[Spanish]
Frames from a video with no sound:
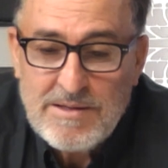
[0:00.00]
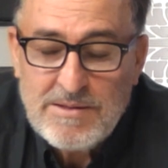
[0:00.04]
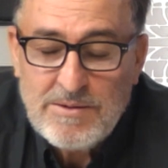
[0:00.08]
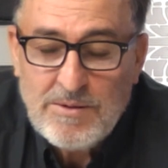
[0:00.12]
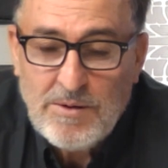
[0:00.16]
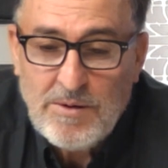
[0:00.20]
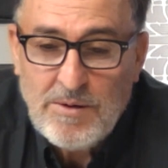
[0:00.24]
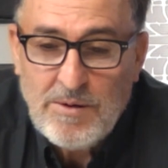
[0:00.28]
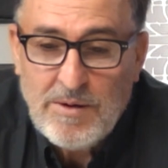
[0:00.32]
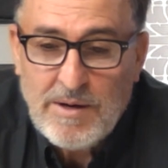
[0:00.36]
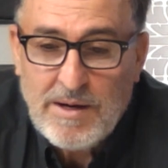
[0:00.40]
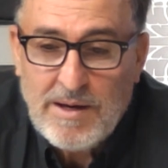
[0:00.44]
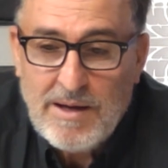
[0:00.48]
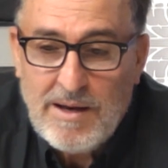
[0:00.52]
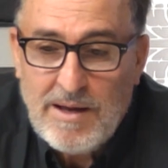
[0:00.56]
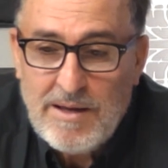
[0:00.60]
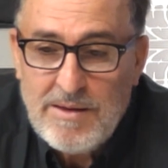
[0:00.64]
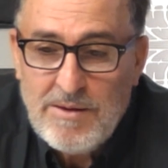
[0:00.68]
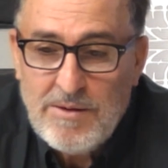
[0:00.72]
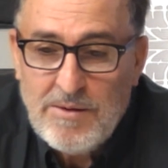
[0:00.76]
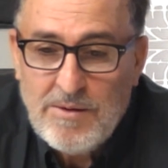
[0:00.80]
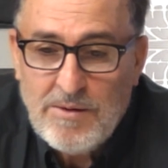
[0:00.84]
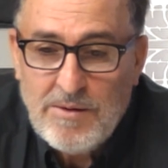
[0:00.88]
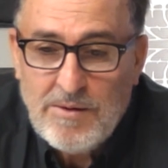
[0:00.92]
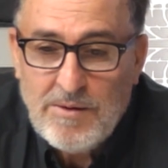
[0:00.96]
esto en el,
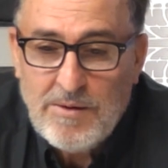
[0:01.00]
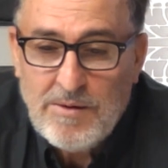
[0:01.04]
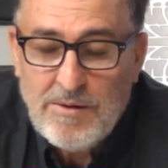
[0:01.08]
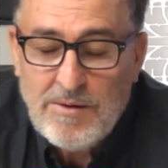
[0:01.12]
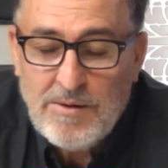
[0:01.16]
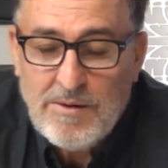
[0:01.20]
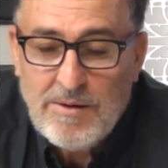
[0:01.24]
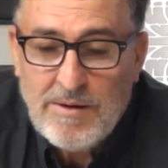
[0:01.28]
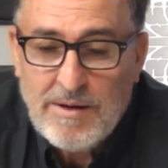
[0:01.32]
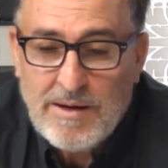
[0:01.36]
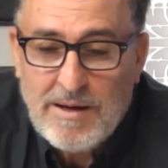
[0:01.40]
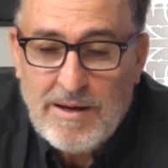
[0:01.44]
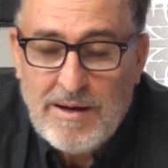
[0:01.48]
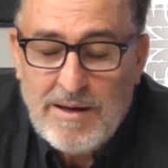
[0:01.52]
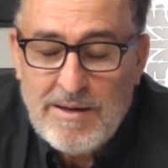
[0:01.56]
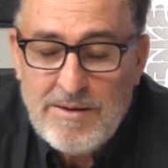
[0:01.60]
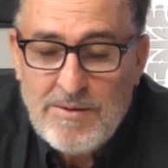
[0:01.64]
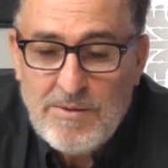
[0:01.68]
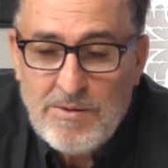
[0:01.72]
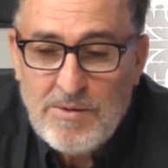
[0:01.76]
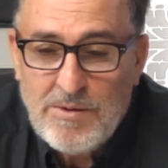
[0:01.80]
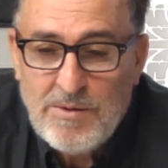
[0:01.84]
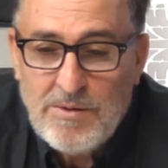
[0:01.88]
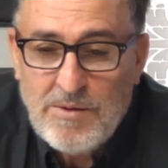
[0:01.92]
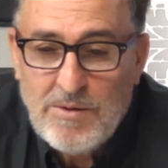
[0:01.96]
año, en el
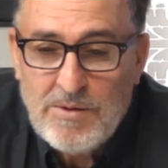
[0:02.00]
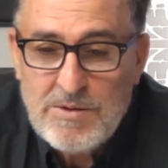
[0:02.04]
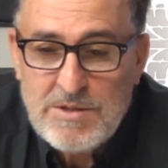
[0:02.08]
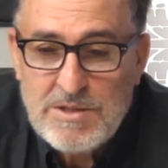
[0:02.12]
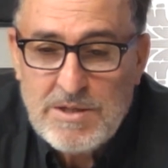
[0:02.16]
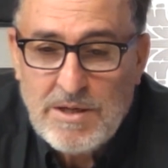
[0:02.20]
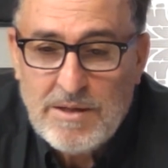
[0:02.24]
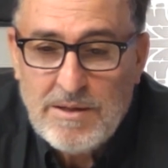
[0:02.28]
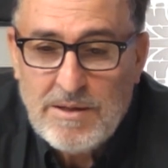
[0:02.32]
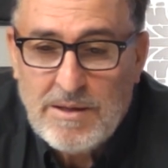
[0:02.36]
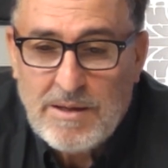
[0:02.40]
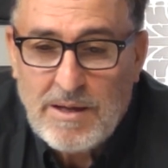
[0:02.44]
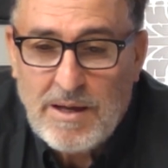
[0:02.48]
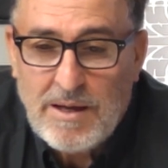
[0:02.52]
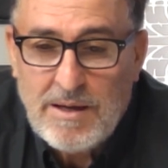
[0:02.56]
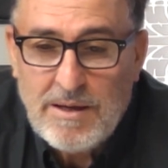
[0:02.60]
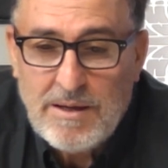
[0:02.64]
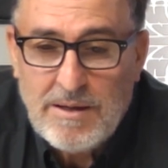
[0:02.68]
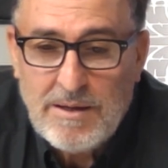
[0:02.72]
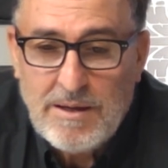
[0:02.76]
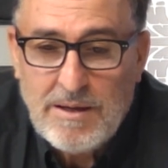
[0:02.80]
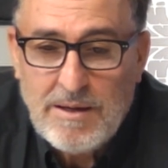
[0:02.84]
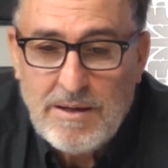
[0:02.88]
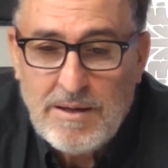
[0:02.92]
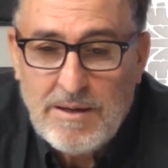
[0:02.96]
año
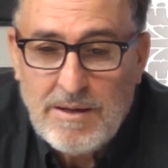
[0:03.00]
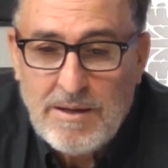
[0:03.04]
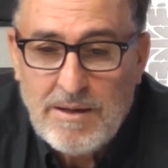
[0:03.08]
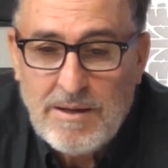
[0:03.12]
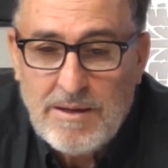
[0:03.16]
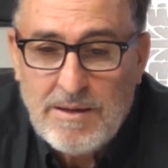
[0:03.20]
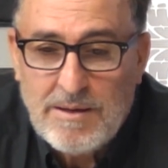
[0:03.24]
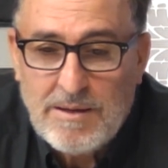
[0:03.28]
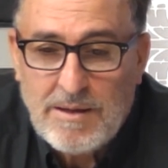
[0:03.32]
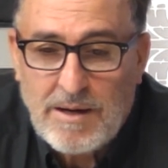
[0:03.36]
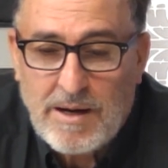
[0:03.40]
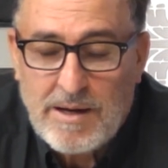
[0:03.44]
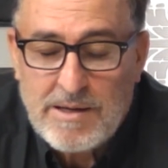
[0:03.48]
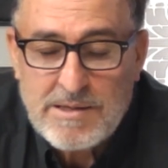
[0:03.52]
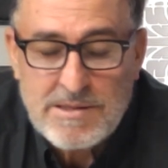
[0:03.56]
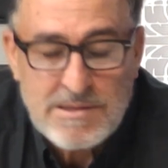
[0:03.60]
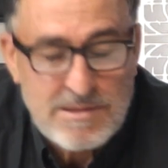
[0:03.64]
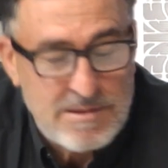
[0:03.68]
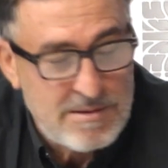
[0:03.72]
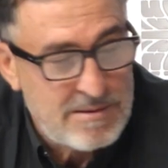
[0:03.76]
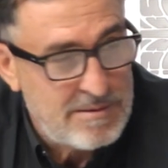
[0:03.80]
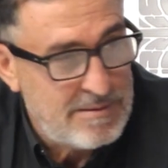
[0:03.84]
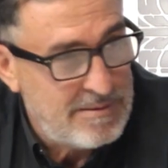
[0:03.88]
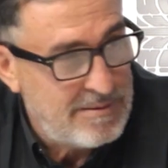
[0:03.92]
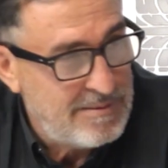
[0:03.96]

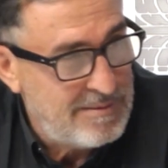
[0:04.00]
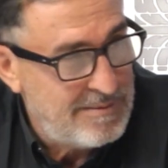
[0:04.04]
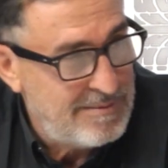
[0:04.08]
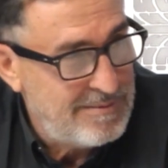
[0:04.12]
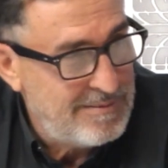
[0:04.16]
83.